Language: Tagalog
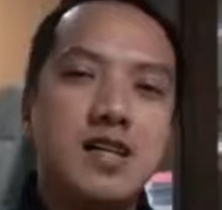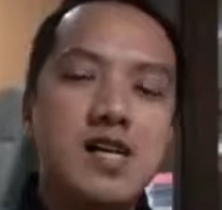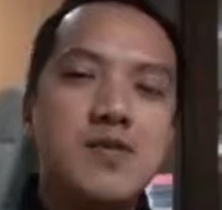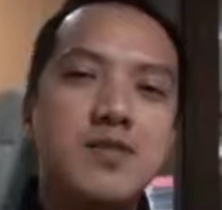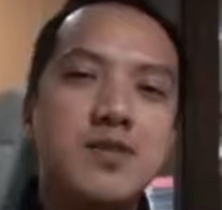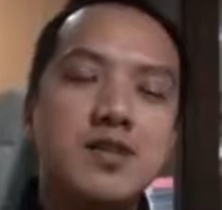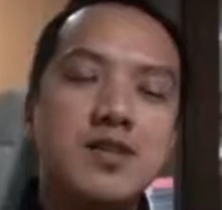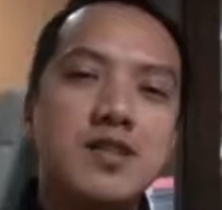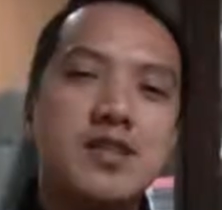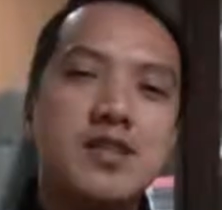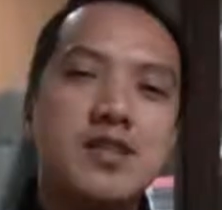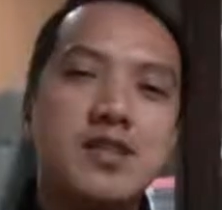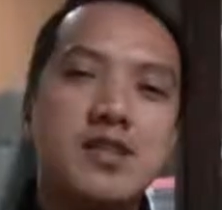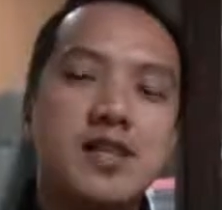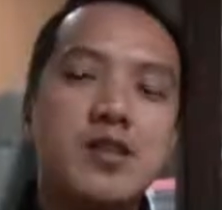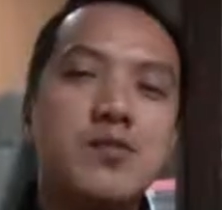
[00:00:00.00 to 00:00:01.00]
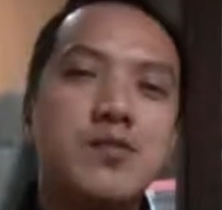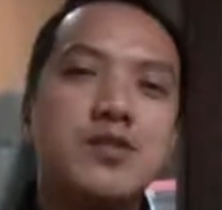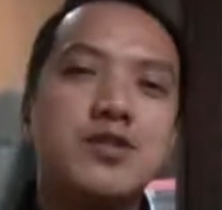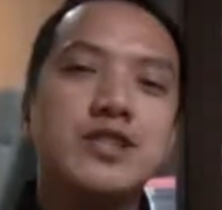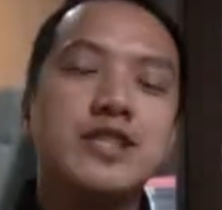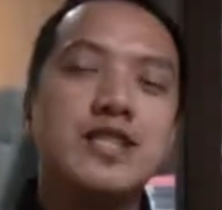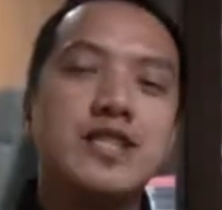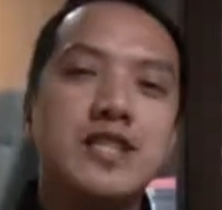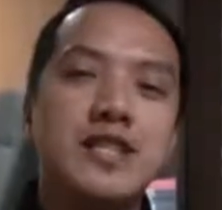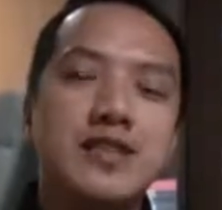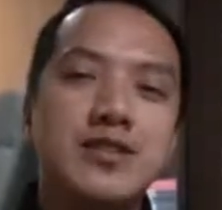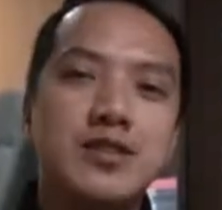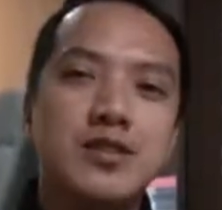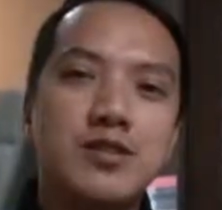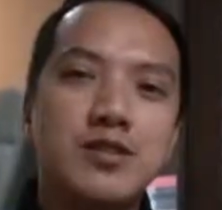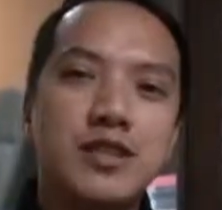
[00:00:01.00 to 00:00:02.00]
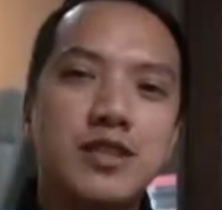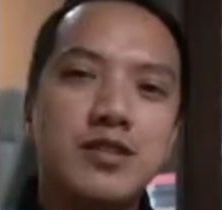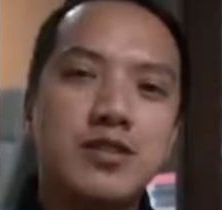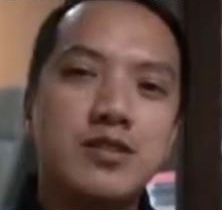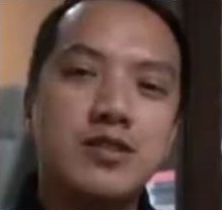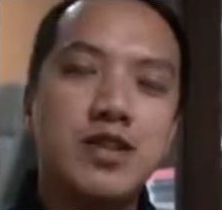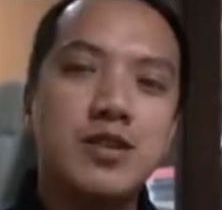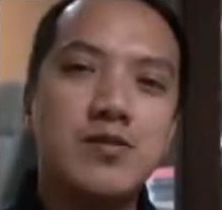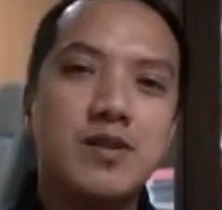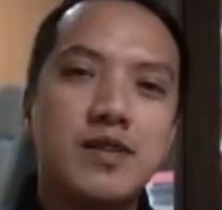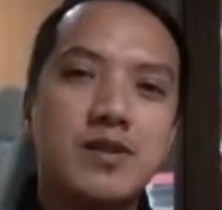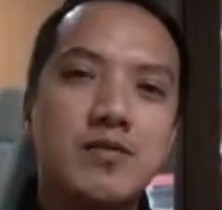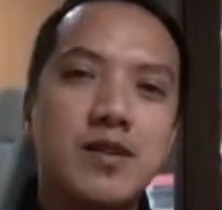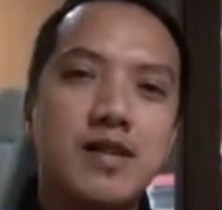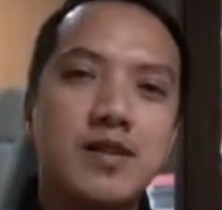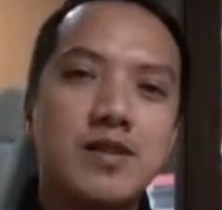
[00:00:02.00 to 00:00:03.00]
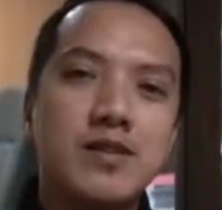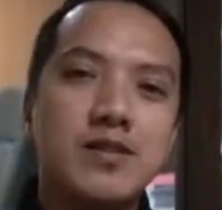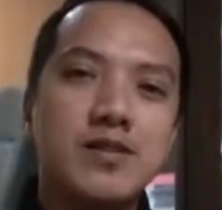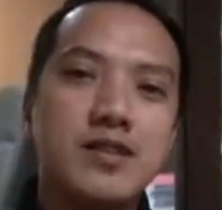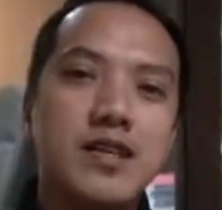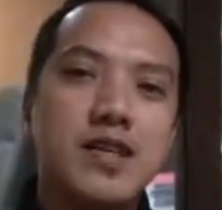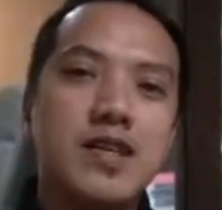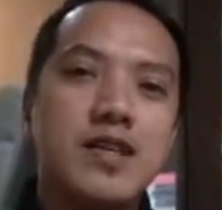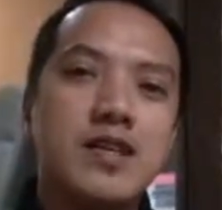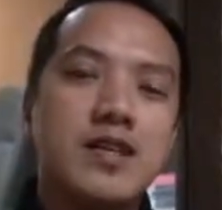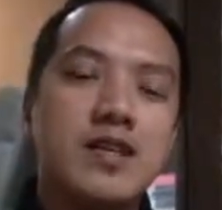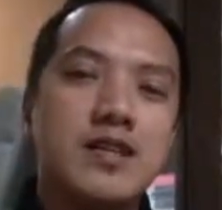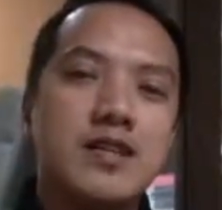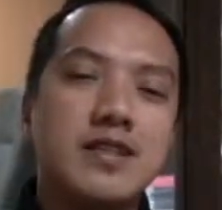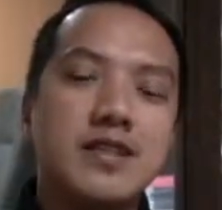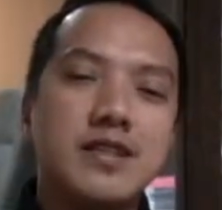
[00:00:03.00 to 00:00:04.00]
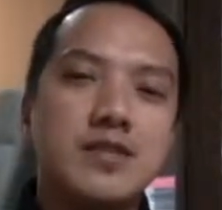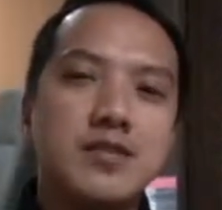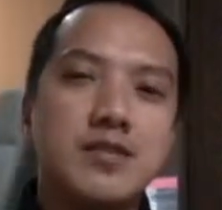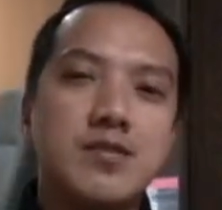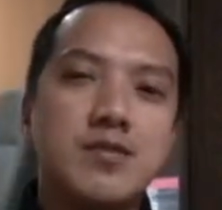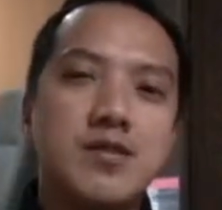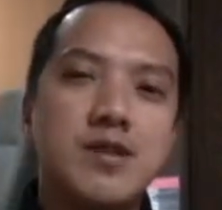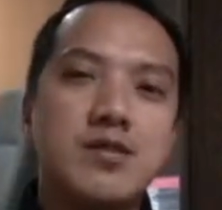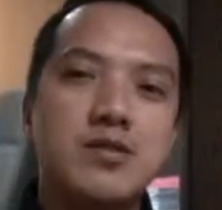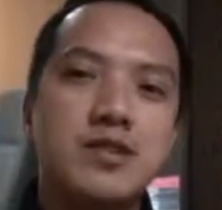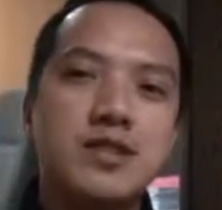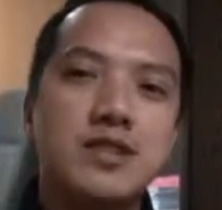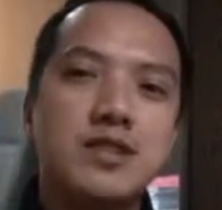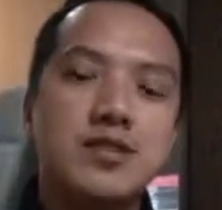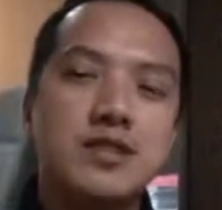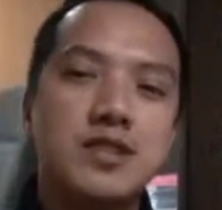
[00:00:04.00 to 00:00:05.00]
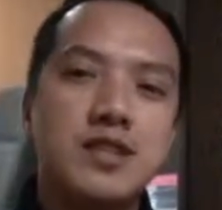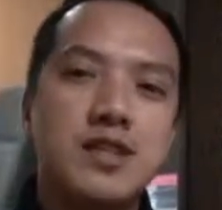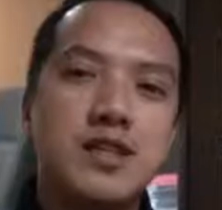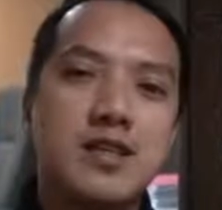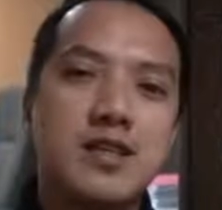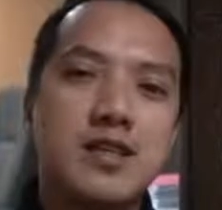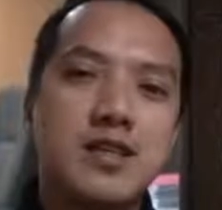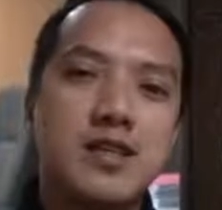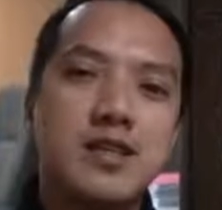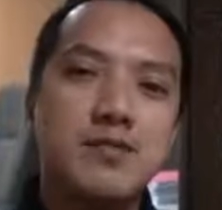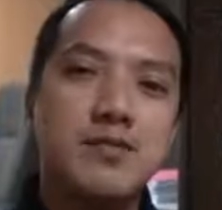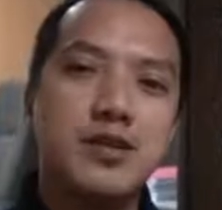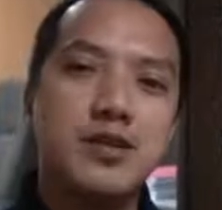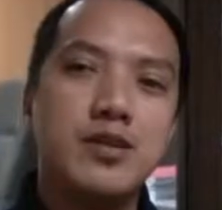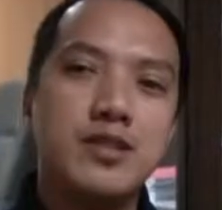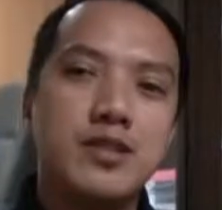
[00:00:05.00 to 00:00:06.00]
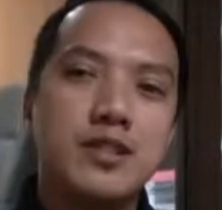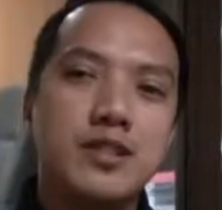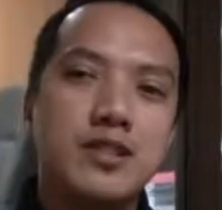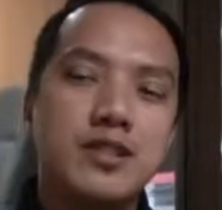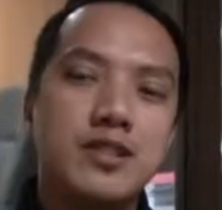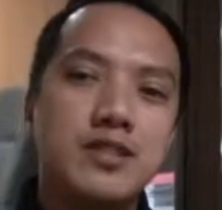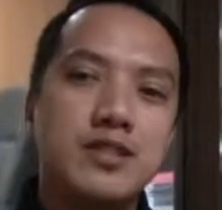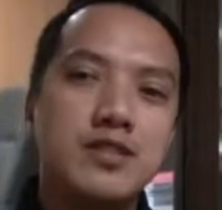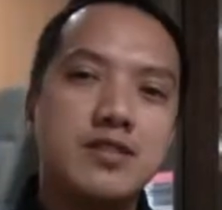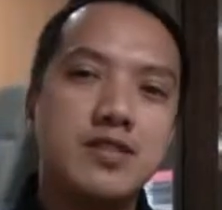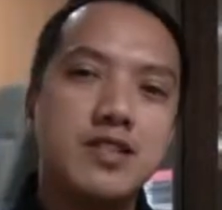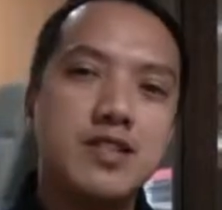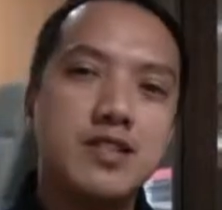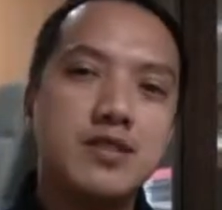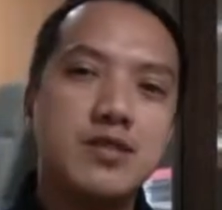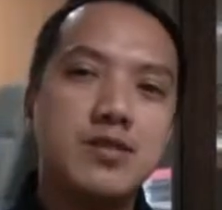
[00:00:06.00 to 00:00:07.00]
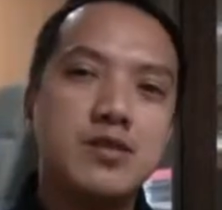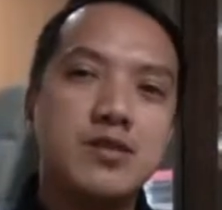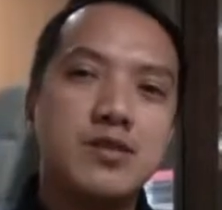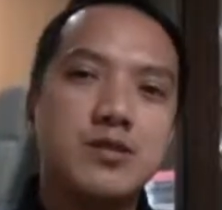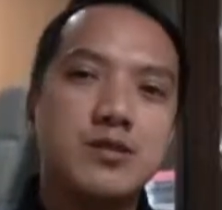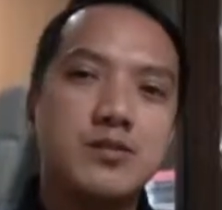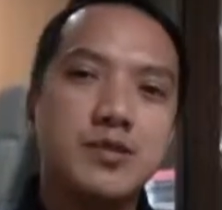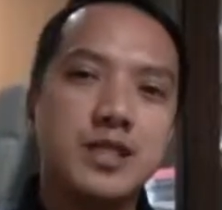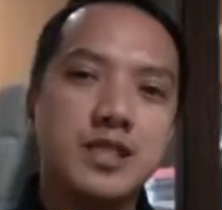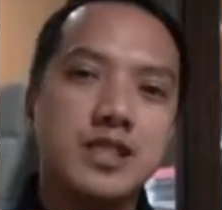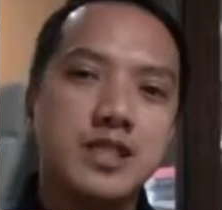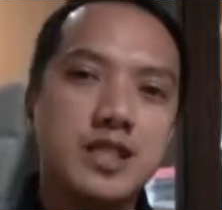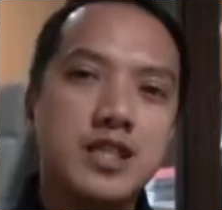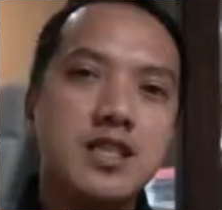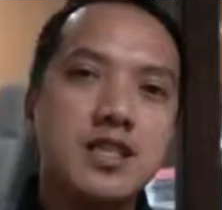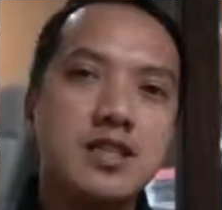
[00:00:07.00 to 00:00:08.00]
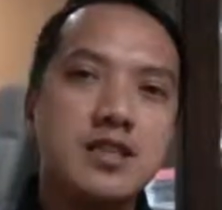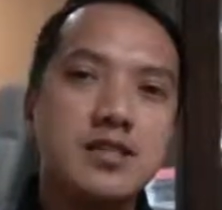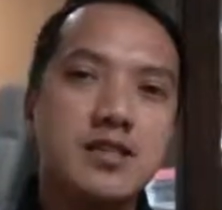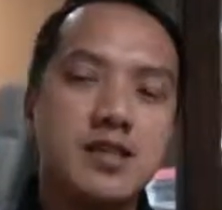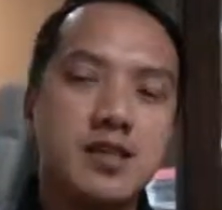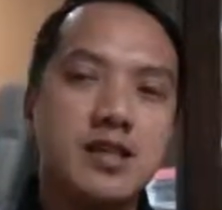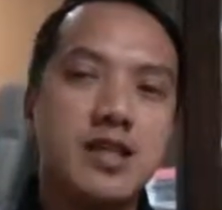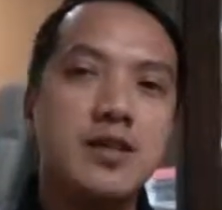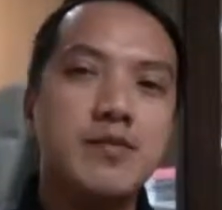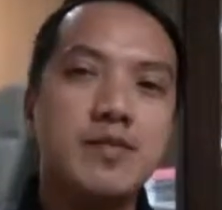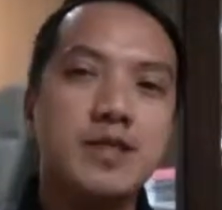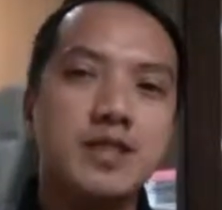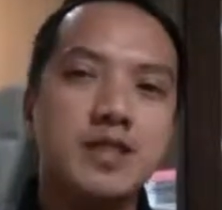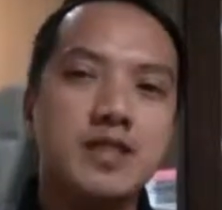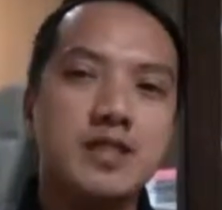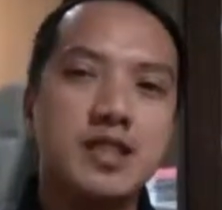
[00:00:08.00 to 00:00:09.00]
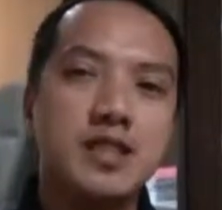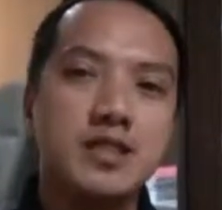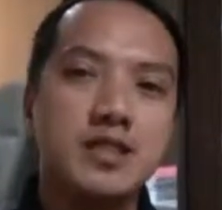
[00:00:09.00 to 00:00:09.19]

Hi po, uh, ako po si Andronico Dawalabayo. Uh, ah, nag-enroll po ako dito sa Pinoy Training Center o PTC, uh, MS